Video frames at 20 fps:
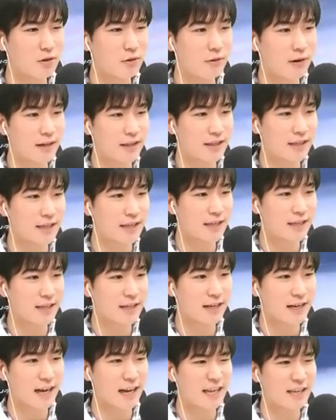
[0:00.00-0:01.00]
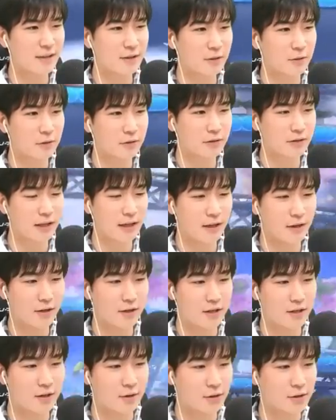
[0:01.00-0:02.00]
こはにかい飛んで、
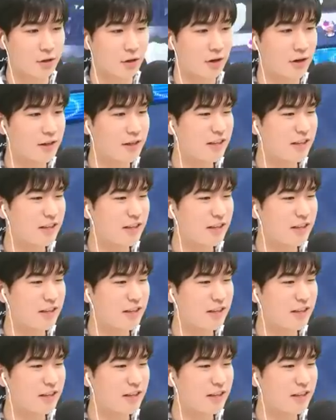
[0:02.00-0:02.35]
よいしょ。